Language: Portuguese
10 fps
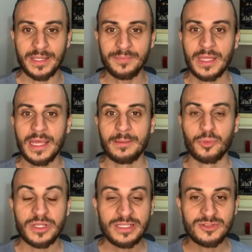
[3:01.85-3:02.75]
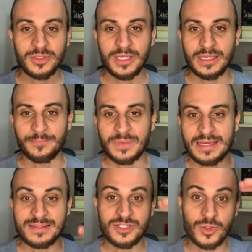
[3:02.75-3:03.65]
né? Por isso que
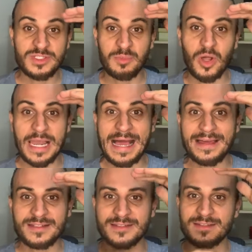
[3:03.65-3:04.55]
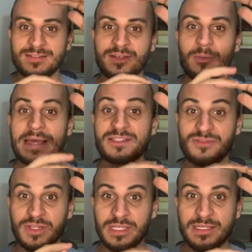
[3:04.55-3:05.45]
as regiões polares são
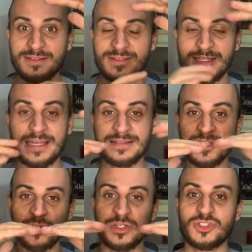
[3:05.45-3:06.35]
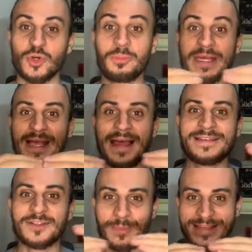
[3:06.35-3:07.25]
mais frias e as regiões
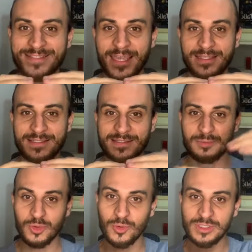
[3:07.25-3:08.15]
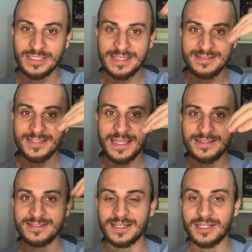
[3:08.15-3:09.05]
tropicais são mais quentes, por conta da
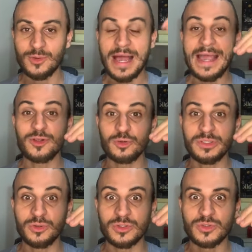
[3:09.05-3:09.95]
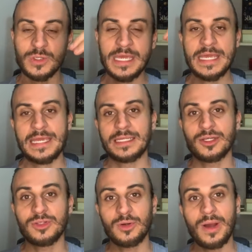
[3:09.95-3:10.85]
incidência né, do raio luminoso.
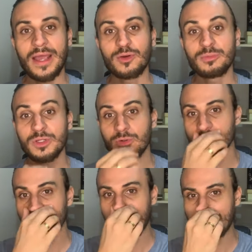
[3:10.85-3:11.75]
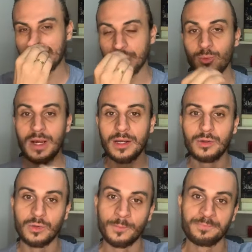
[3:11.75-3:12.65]
Então eu tenho um raio luminoso que entra em um
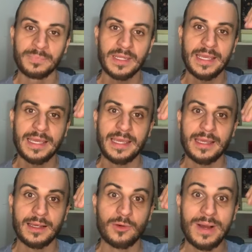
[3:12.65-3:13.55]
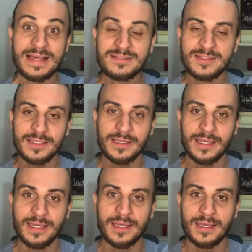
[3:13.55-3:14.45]
ângulo é, quase
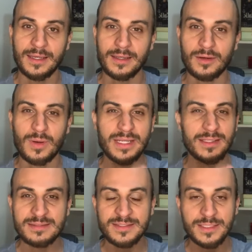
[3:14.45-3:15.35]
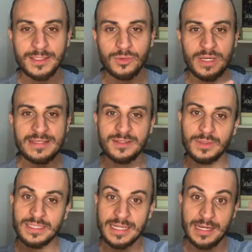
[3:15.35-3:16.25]
é, é, 45, né,
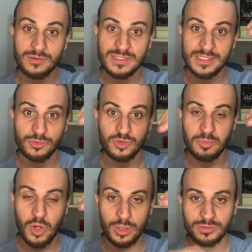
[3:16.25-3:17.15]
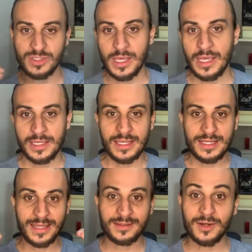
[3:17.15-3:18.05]
50 graus ali nos polos, e
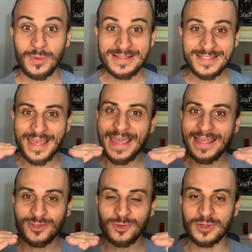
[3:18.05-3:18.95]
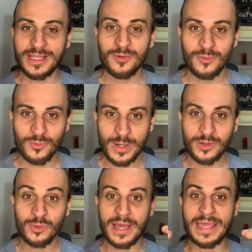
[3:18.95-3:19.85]
ele entra quase reto, né, um, um
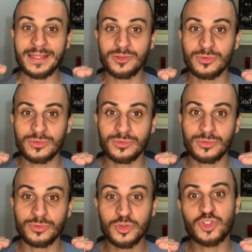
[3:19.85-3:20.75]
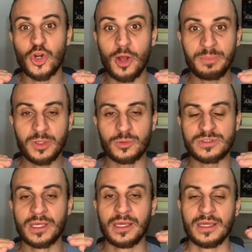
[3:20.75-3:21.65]
ângulo reto no, no, nos
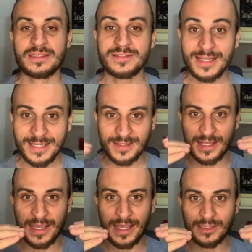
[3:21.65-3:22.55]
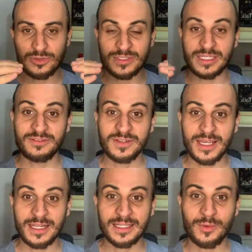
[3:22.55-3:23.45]
trópicos. Se ele entra reto,
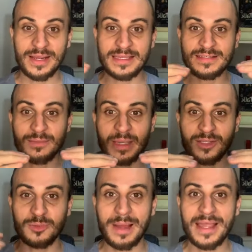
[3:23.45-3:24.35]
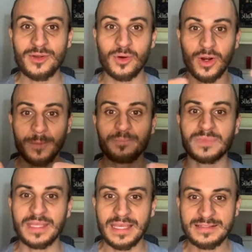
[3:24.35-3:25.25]
significa que ele tem um aquecimento maior
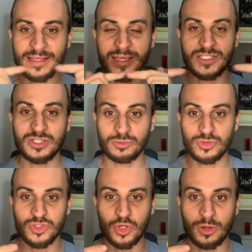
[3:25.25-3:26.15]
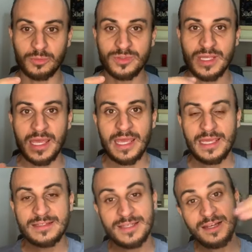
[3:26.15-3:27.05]
nessa região dos trópicos.
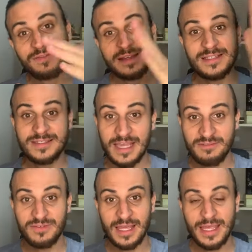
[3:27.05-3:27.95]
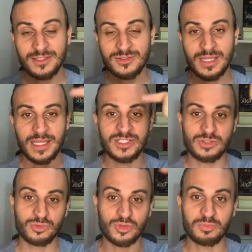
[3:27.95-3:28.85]
E se ele faz esse reflexo na
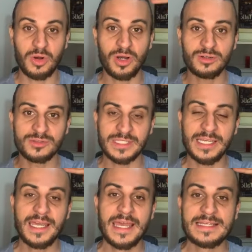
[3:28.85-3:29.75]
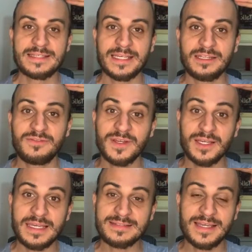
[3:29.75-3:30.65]
região dos polos, né,
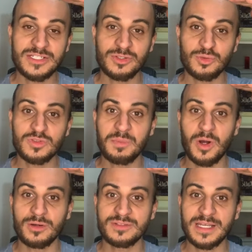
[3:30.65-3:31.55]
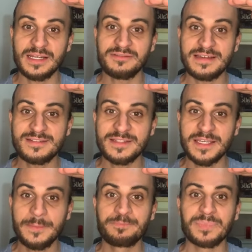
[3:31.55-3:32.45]
significa que essa região dos polos ela vai
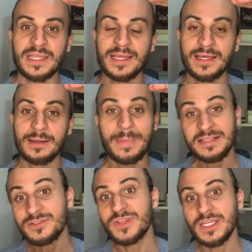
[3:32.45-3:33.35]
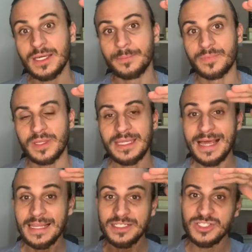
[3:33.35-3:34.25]
ser Uh, mais fria. E
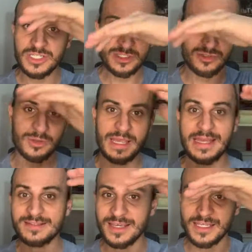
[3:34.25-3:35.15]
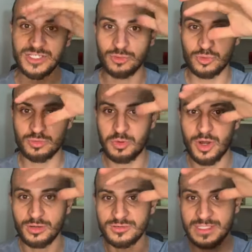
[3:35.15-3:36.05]
além disso, essa região dos
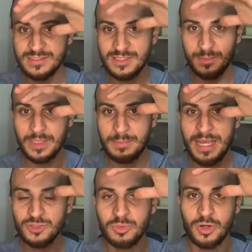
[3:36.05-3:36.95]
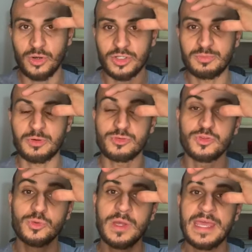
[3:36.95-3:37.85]
polos, em cima, embaixo, polo norte, polo
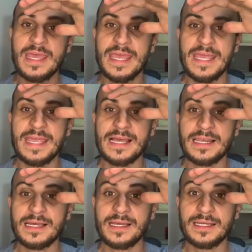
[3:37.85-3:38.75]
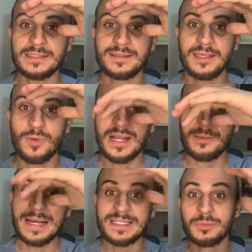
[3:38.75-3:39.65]
sul, ela tem uma
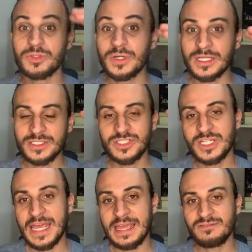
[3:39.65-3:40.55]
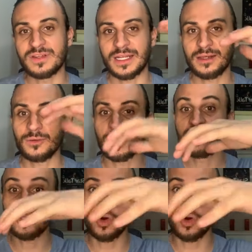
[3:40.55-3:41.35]
camada muito grande de neve, né? O que